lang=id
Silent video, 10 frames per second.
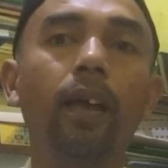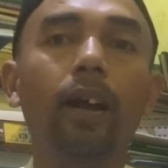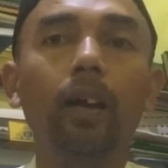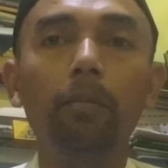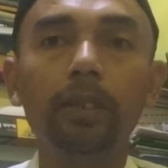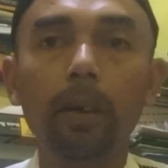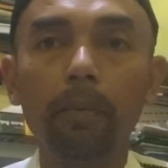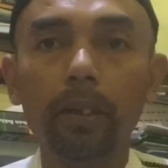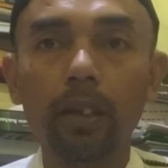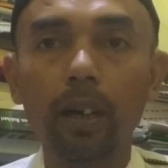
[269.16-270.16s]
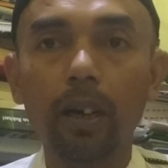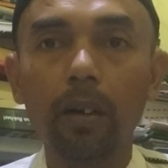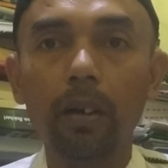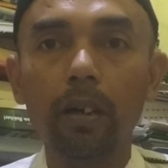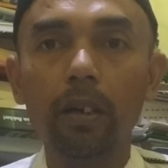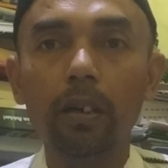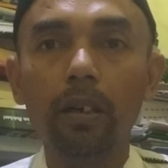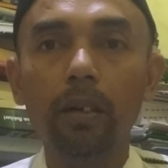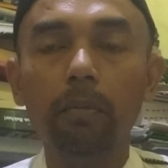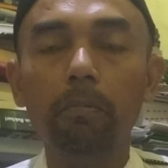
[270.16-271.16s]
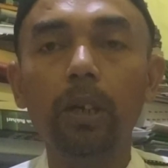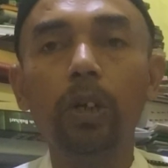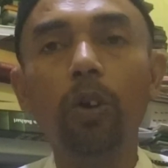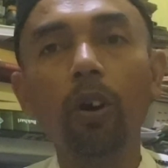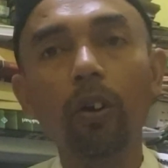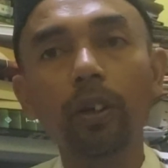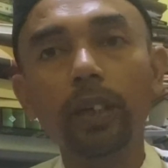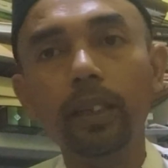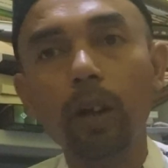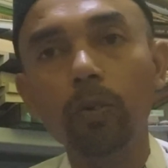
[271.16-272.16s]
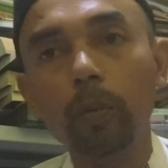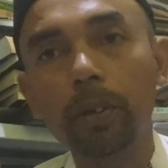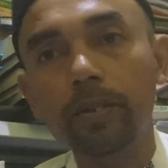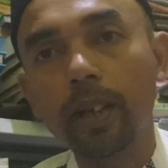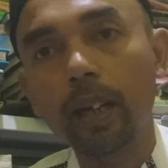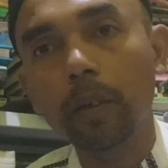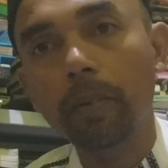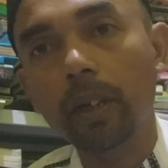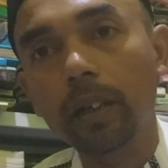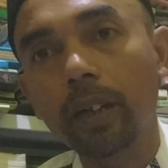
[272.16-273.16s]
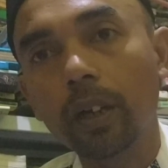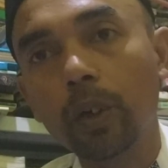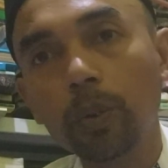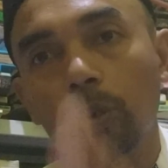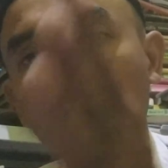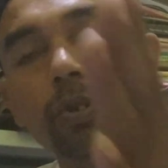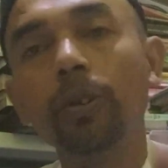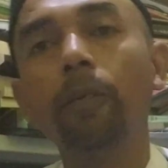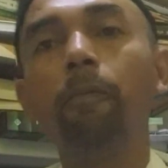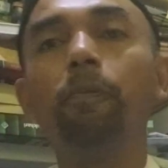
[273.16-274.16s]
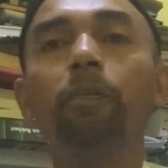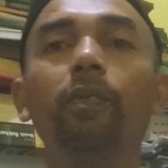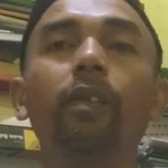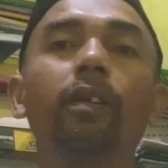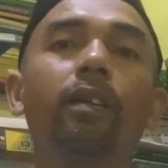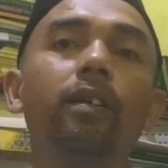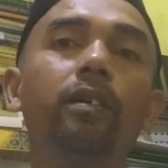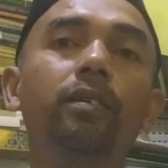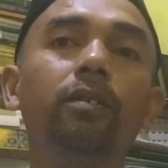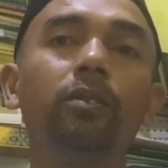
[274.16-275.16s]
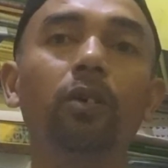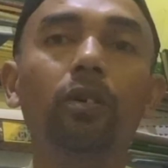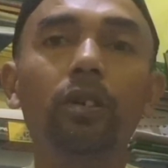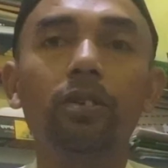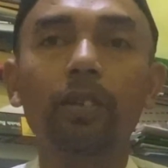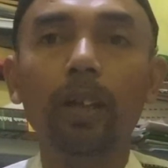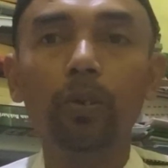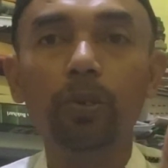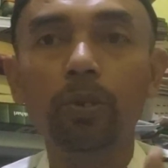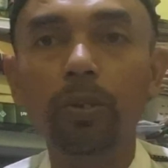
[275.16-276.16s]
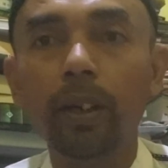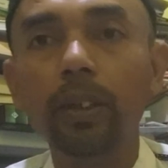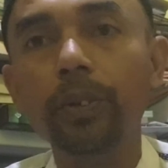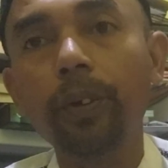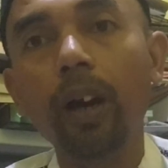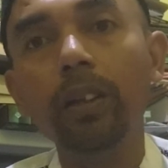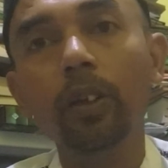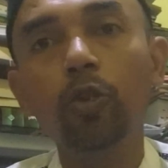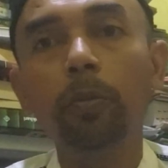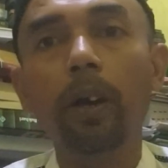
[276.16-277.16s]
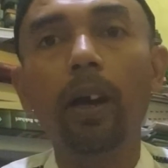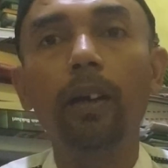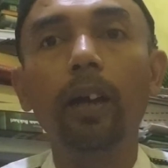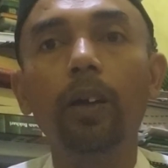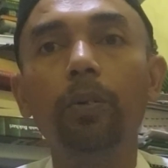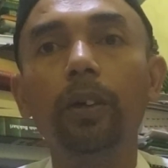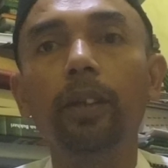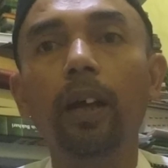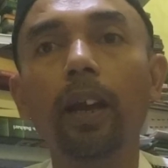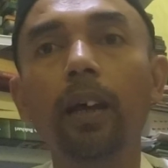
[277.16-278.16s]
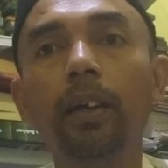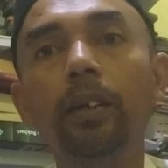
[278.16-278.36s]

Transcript: Akan menjabat, uh, mendorong kita untuk berjalan kepada yang lurus untuk satu tujuan itu Allah Subhanahu wa taala.